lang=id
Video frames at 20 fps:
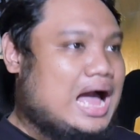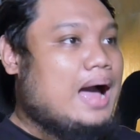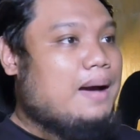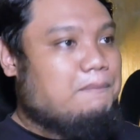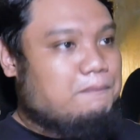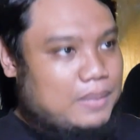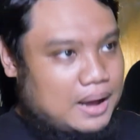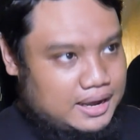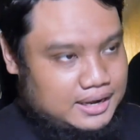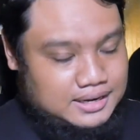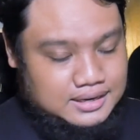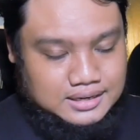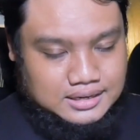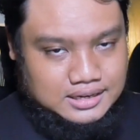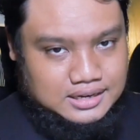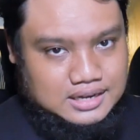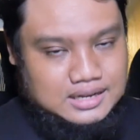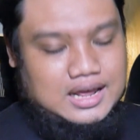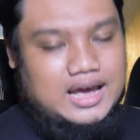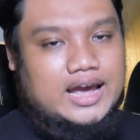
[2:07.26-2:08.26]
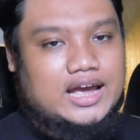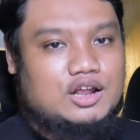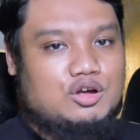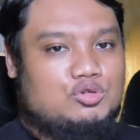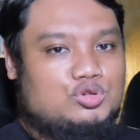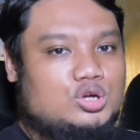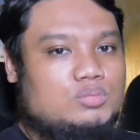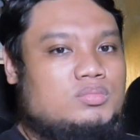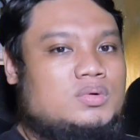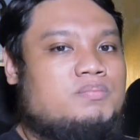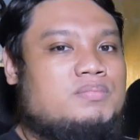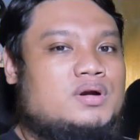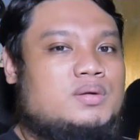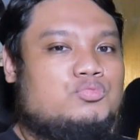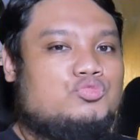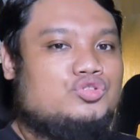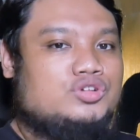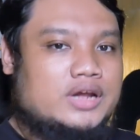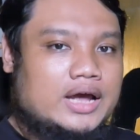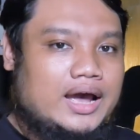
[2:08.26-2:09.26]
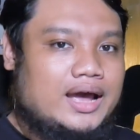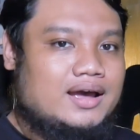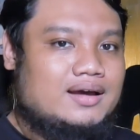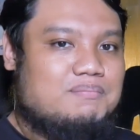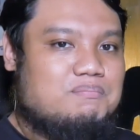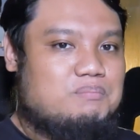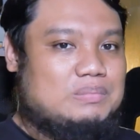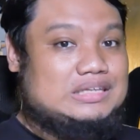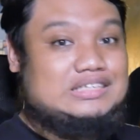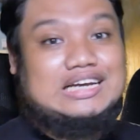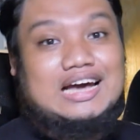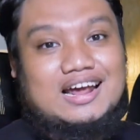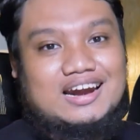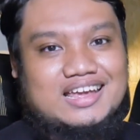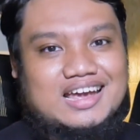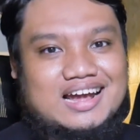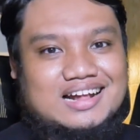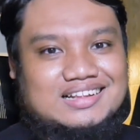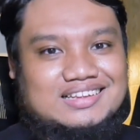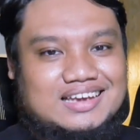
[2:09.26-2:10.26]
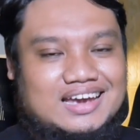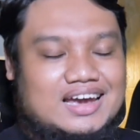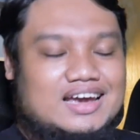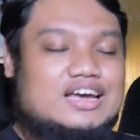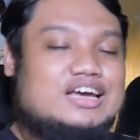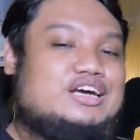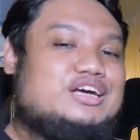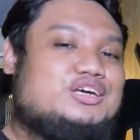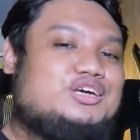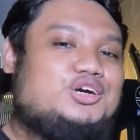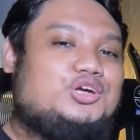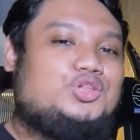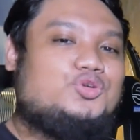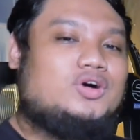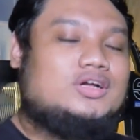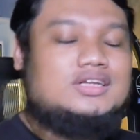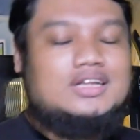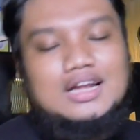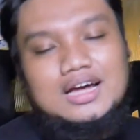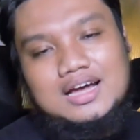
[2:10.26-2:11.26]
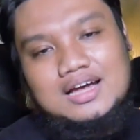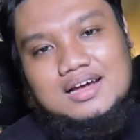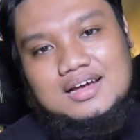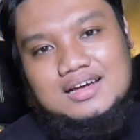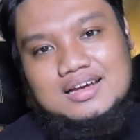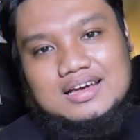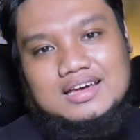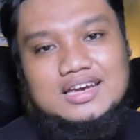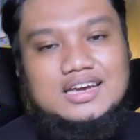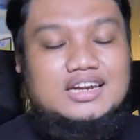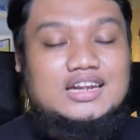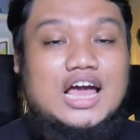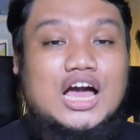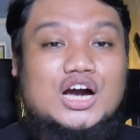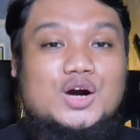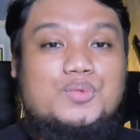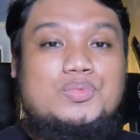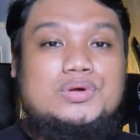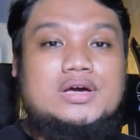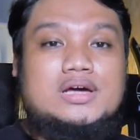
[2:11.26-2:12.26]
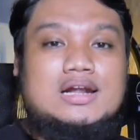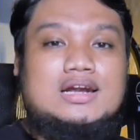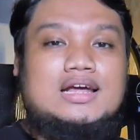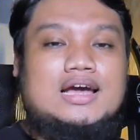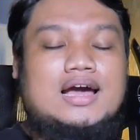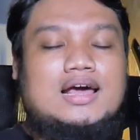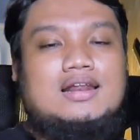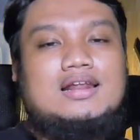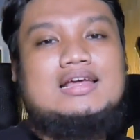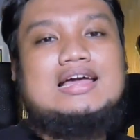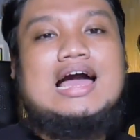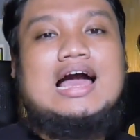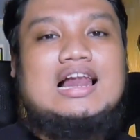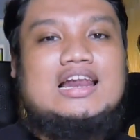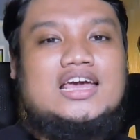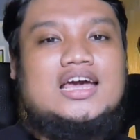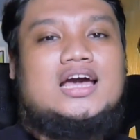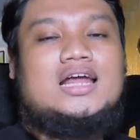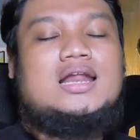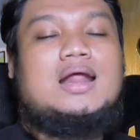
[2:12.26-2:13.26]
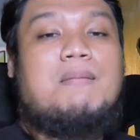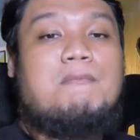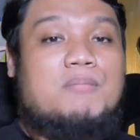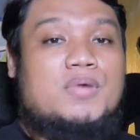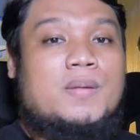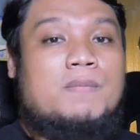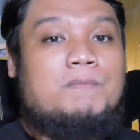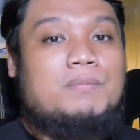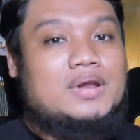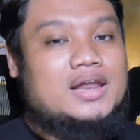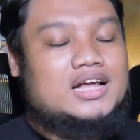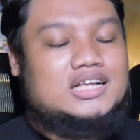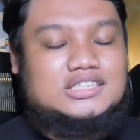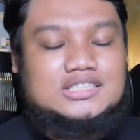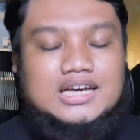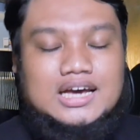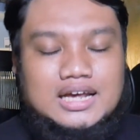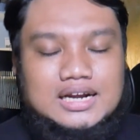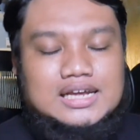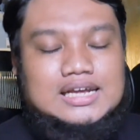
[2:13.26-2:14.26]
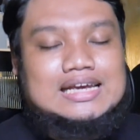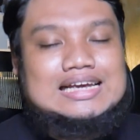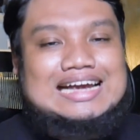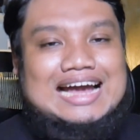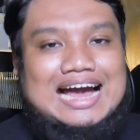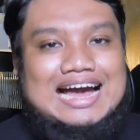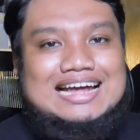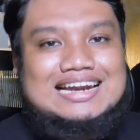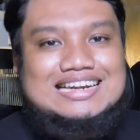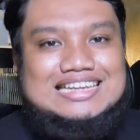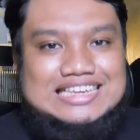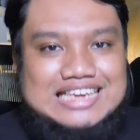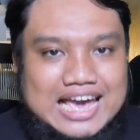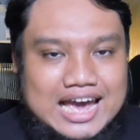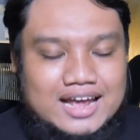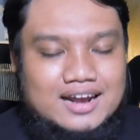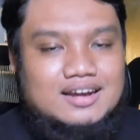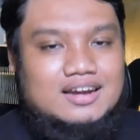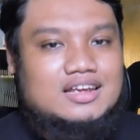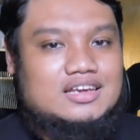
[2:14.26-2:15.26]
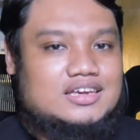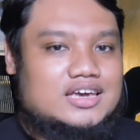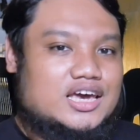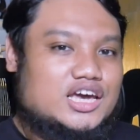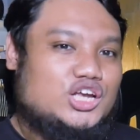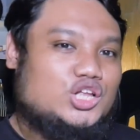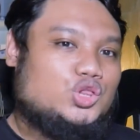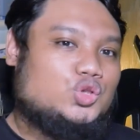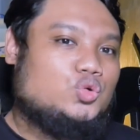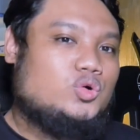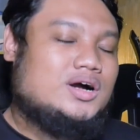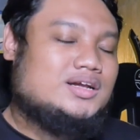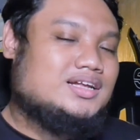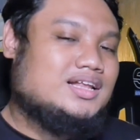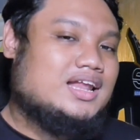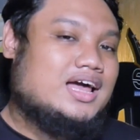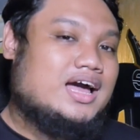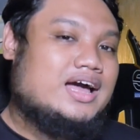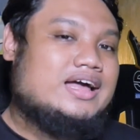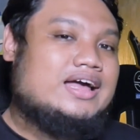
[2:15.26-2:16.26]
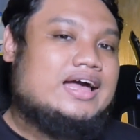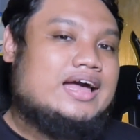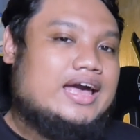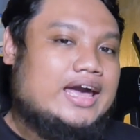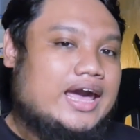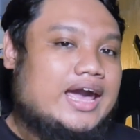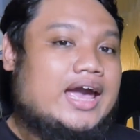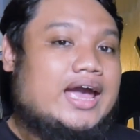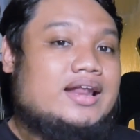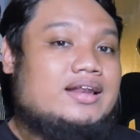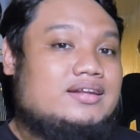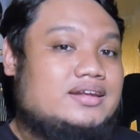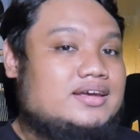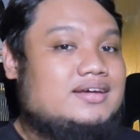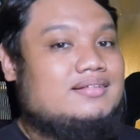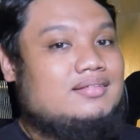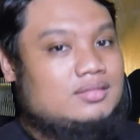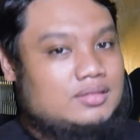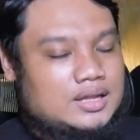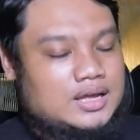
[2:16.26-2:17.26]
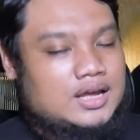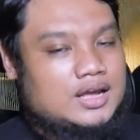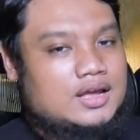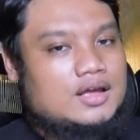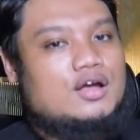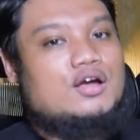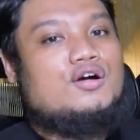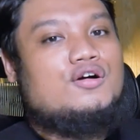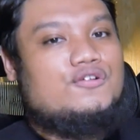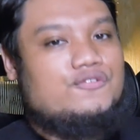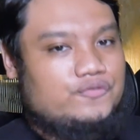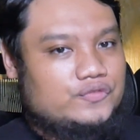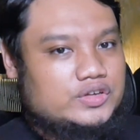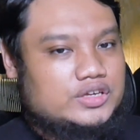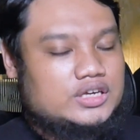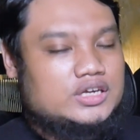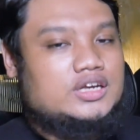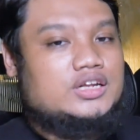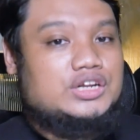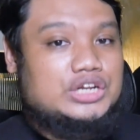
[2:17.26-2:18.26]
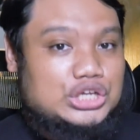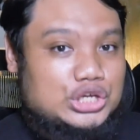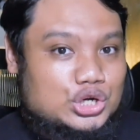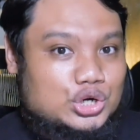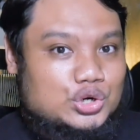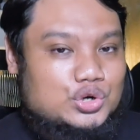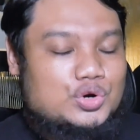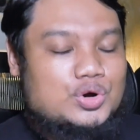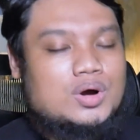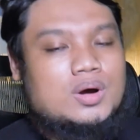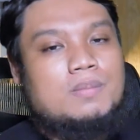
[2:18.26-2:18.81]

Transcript: Apa ini? Nah, untuk mempermudah pencariannya, itu adalah ini aku menyarankan kalian mempelajari keahlian yaitu adalah editing video